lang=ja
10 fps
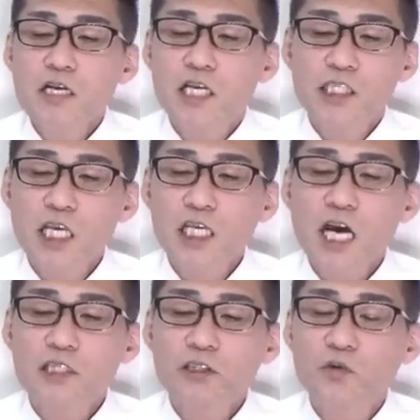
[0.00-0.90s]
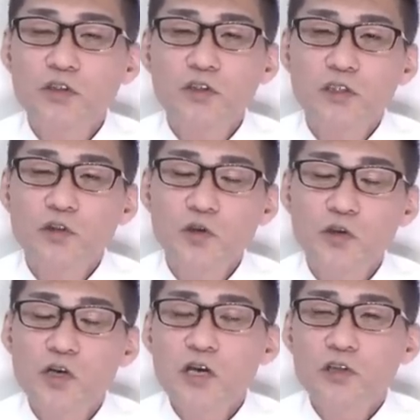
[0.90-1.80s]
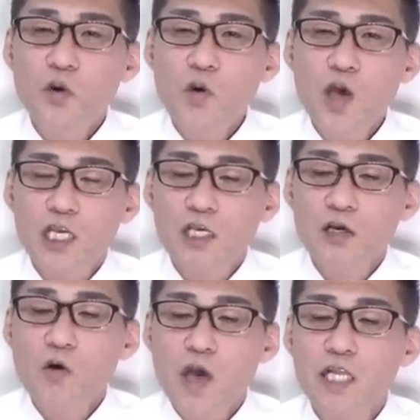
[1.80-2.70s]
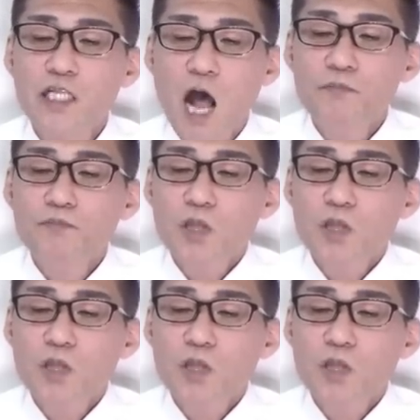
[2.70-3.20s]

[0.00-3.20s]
議席獲得という当益を得た。